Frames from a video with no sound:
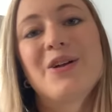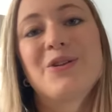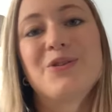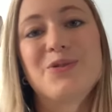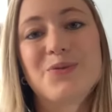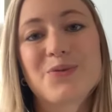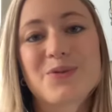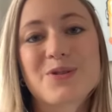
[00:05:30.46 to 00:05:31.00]

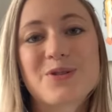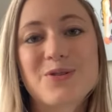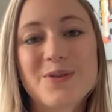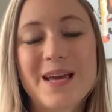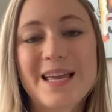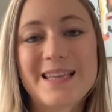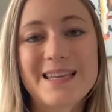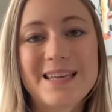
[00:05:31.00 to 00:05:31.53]
Donc ce
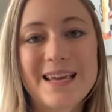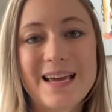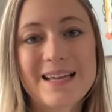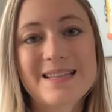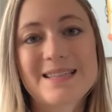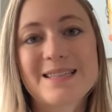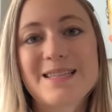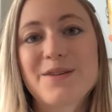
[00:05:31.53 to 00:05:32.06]

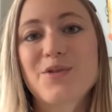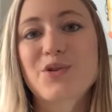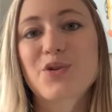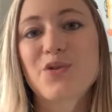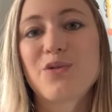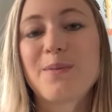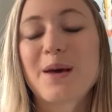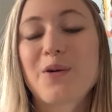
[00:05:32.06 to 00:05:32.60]
NIN, c'est
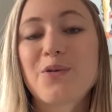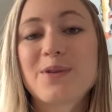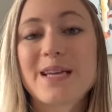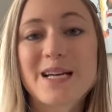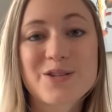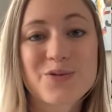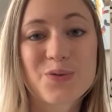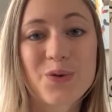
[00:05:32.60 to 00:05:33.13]
votre numéro
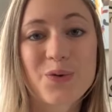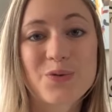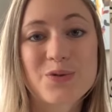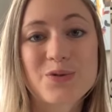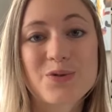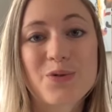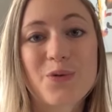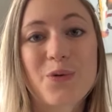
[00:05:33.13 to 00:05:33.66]

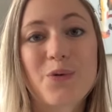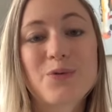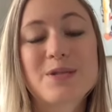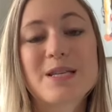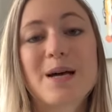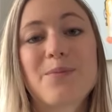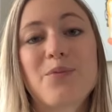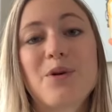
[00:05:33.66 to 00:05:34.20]
d'assurance. En gros,
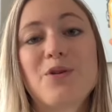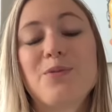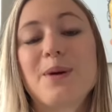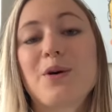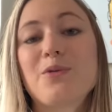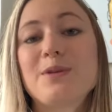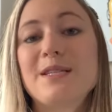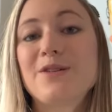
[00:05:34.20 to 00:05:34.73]
c'est un peu un
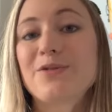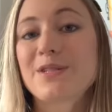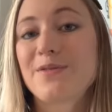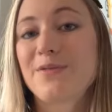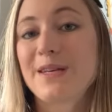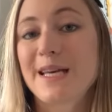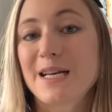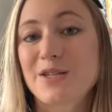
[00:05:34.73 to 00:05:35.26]
numéro
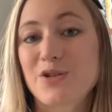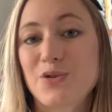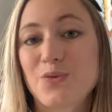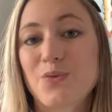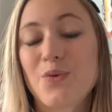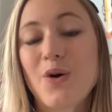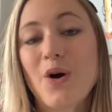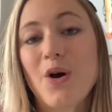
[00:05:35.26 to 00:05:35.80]

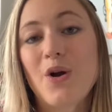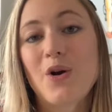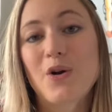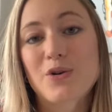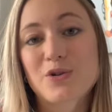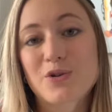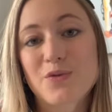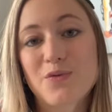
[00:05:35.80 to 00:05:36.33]
d'identification
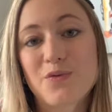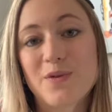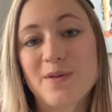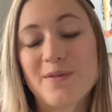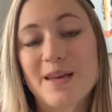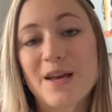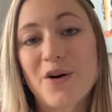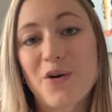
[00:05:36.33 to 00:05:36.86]
lorsque vous
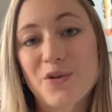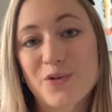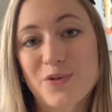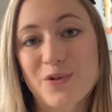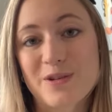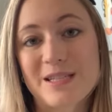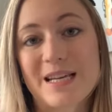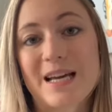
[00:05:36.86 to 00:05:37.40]
vivez en
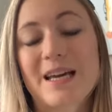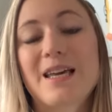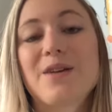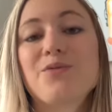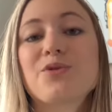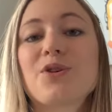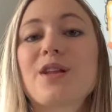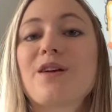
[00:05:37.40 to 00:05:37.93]
Angleterre et
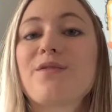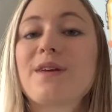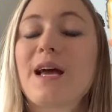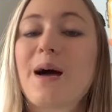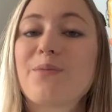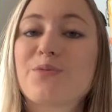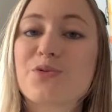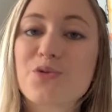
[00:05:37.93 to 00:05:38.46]
vous en avez
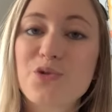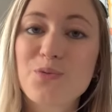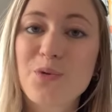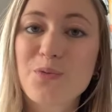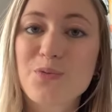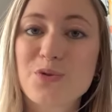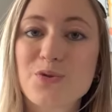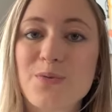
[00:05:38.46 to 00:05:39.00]

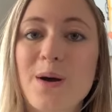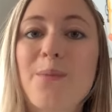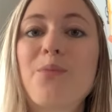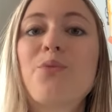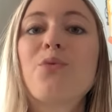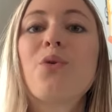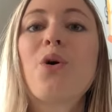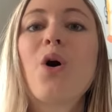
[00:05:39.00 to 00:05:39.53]
absolument besoin
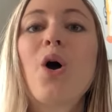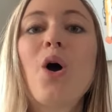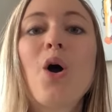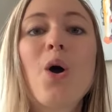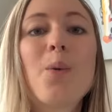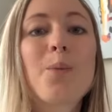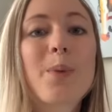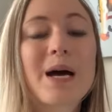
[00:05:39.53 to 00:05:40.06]
pour
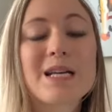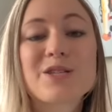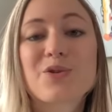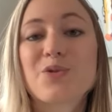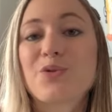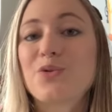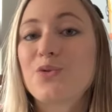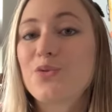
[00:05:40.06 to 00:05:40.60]

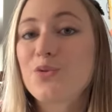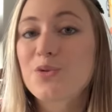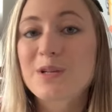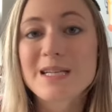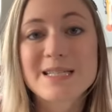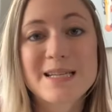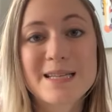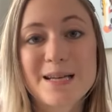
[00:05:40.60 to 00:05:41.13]
presque toutes
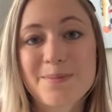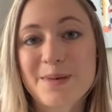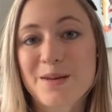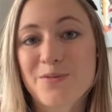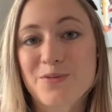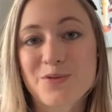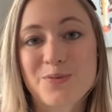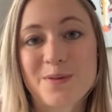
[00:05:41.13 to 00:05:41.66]
les étapes
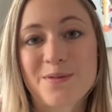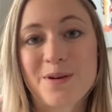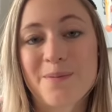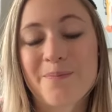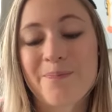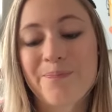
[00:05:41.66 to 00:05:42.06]
qui vont suivre.